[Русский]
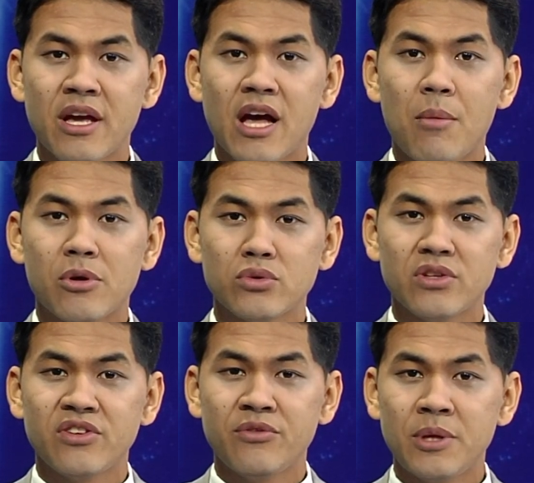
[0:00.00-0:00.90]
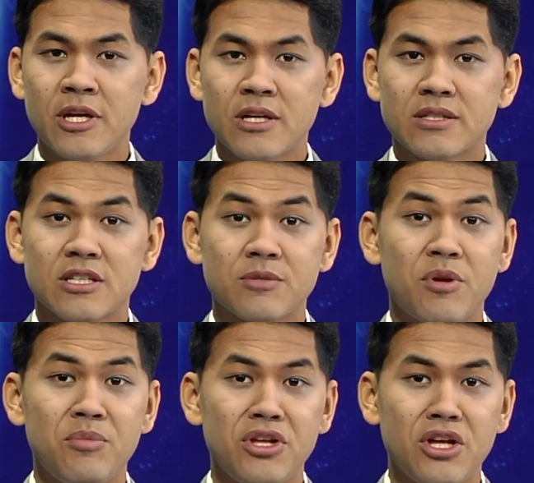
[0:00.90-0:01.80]
оборудованными с
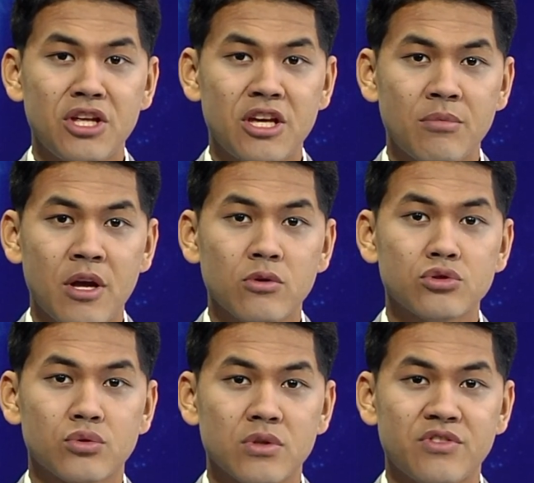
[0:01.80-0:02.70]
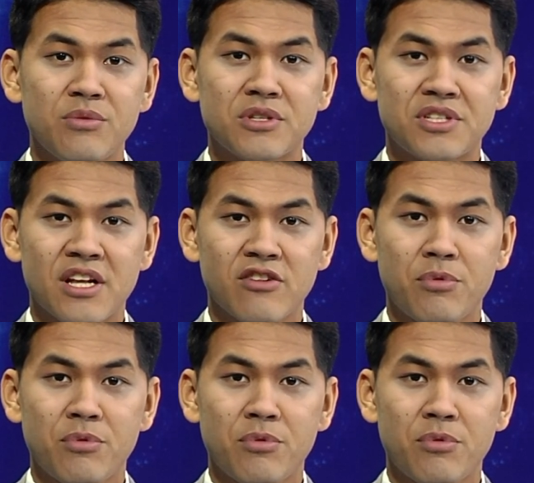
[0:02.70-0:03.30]
применением устройств и материалов,